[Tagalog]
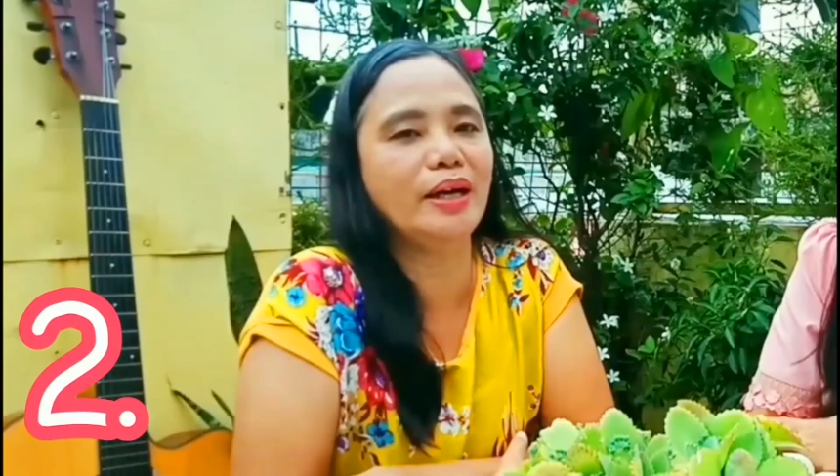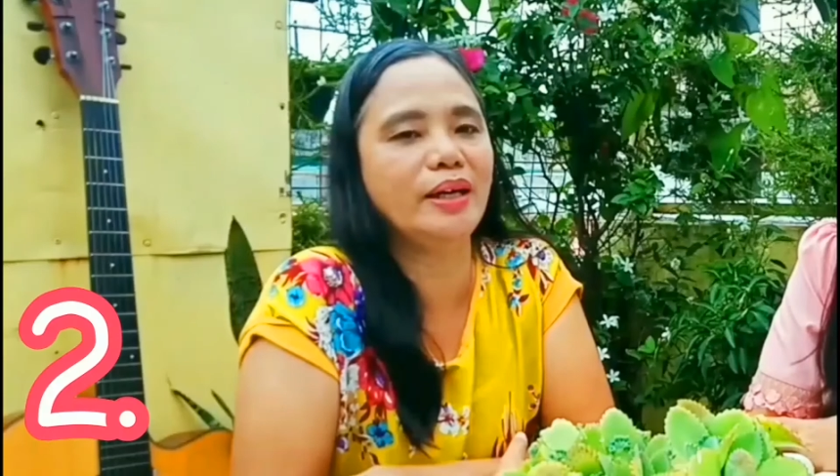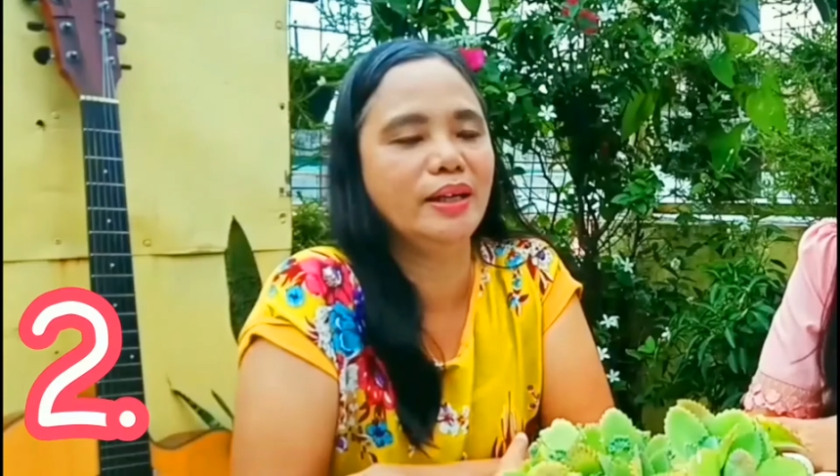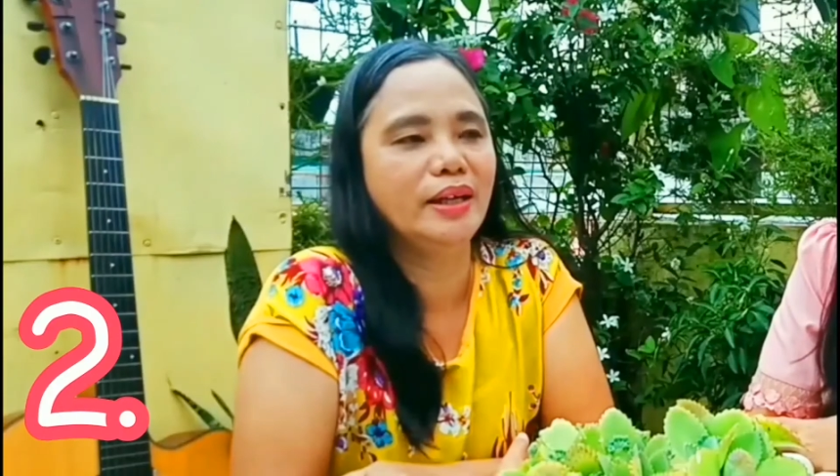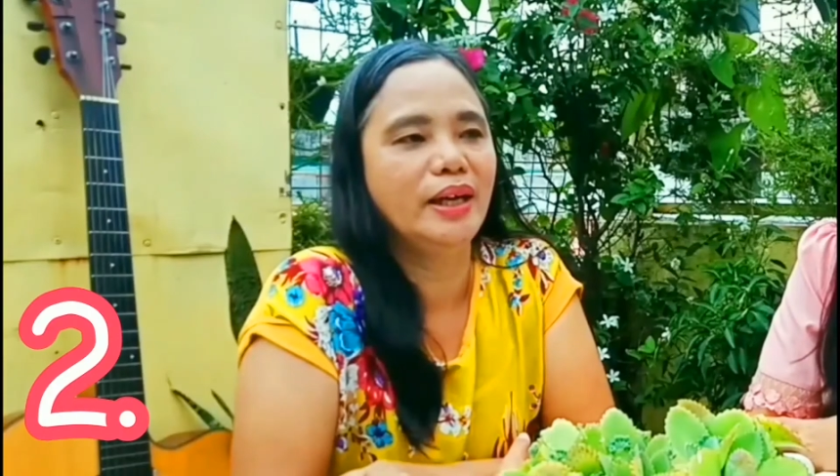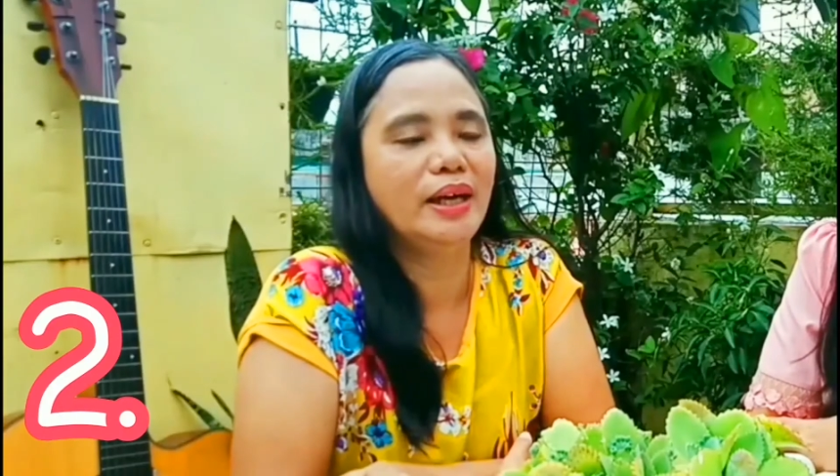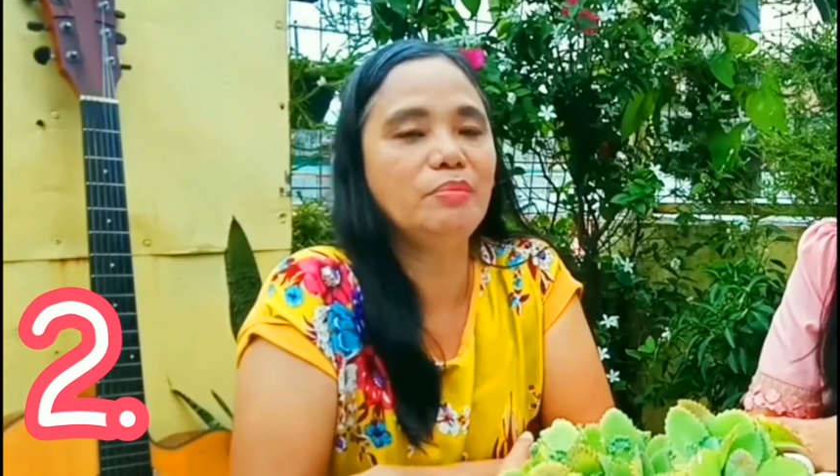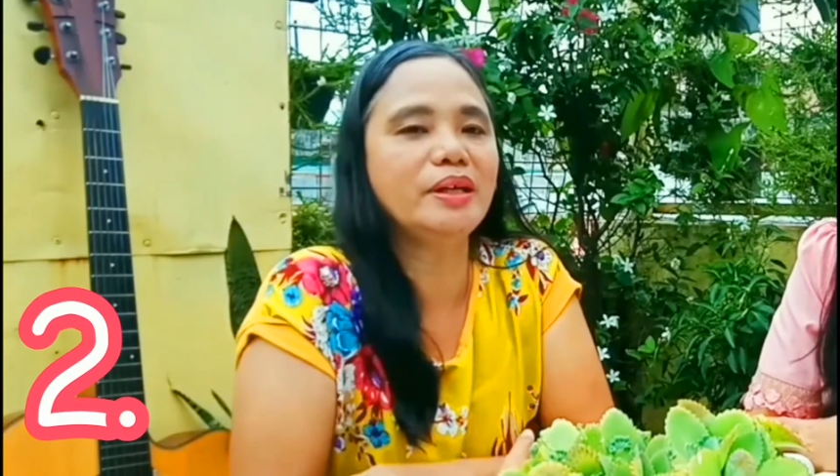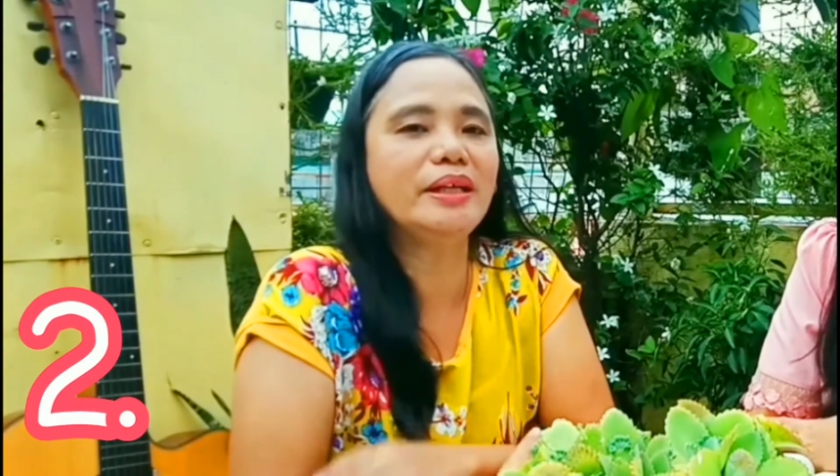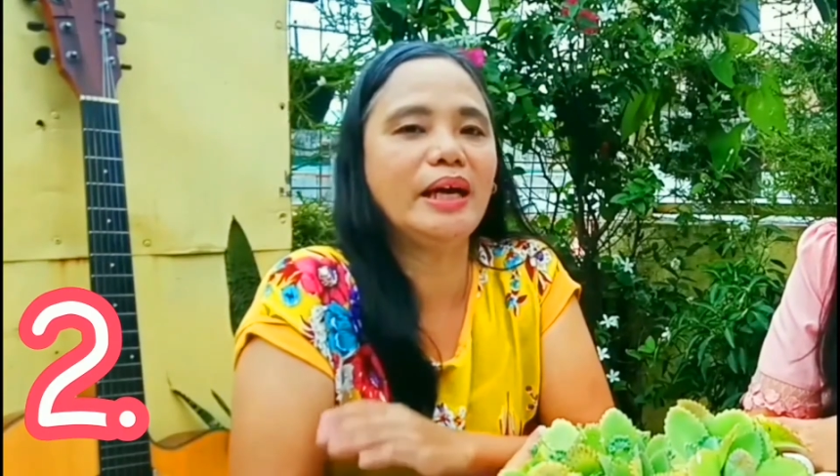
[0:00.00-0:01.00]
Alawa,
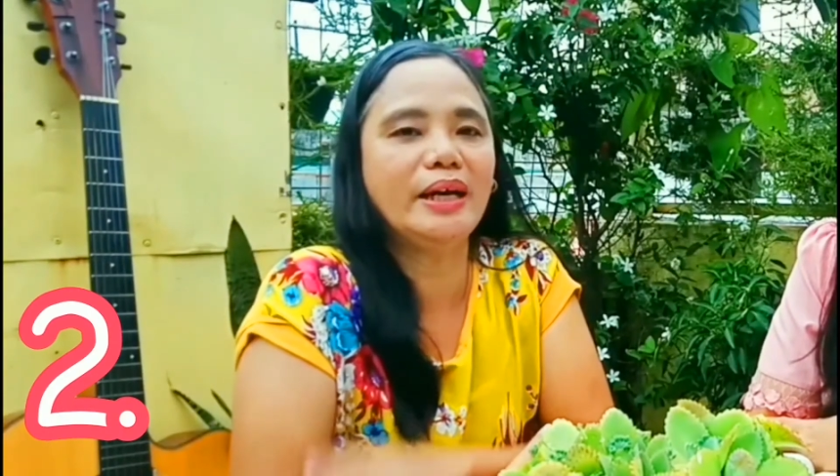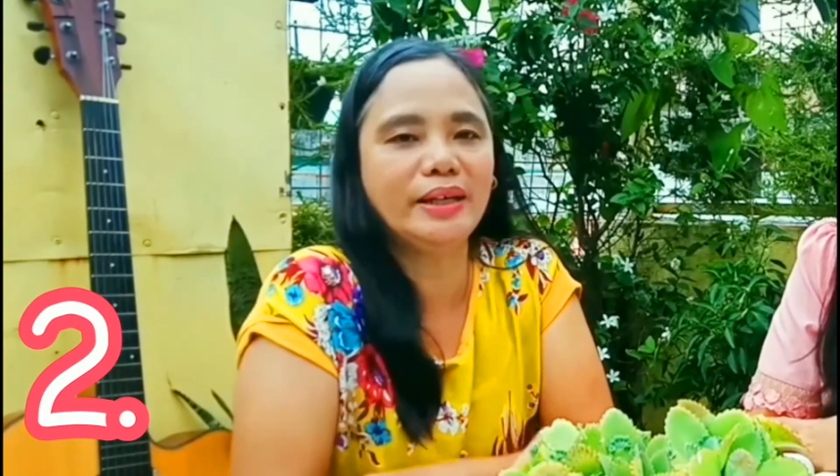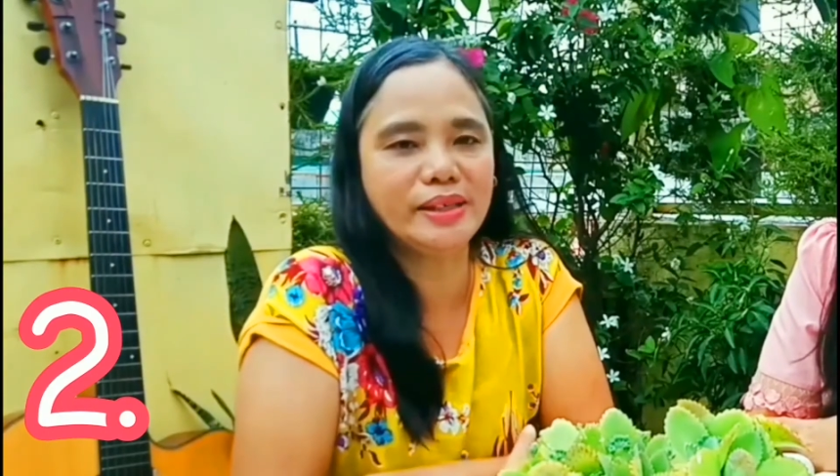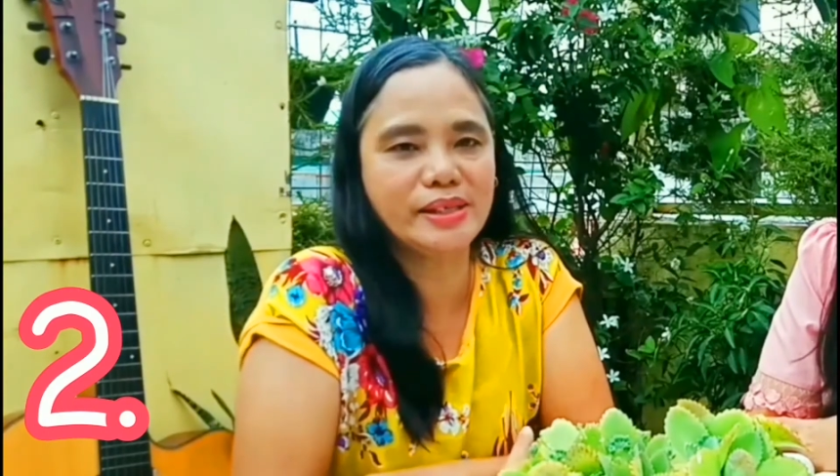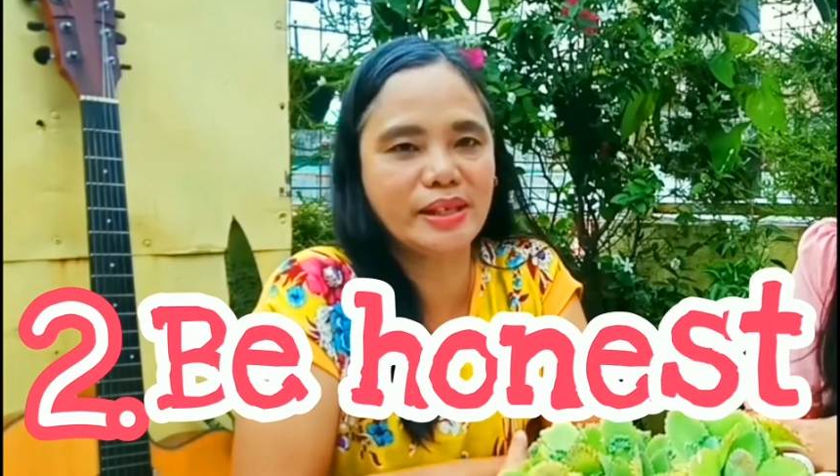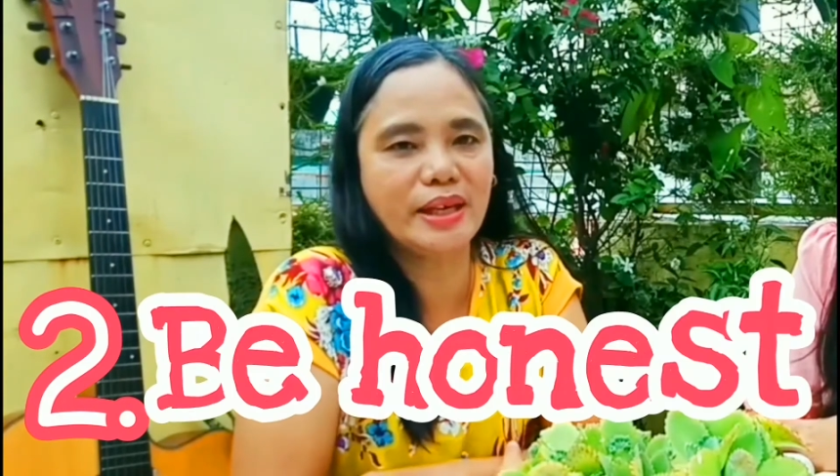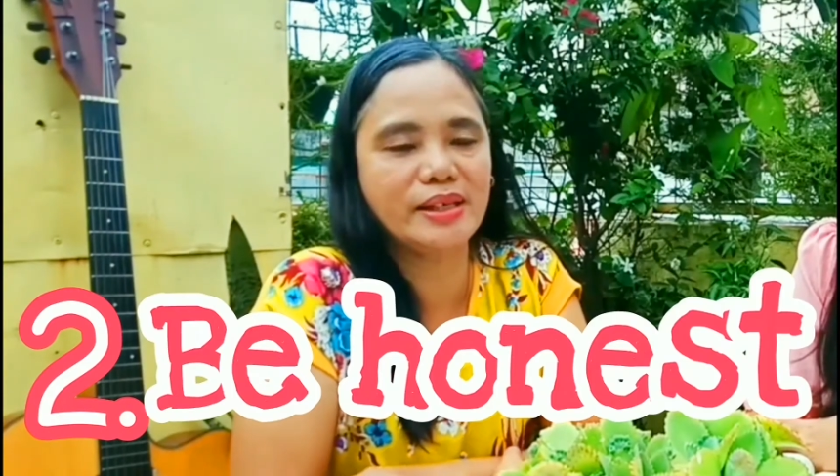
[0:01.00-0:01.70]
ay maging honest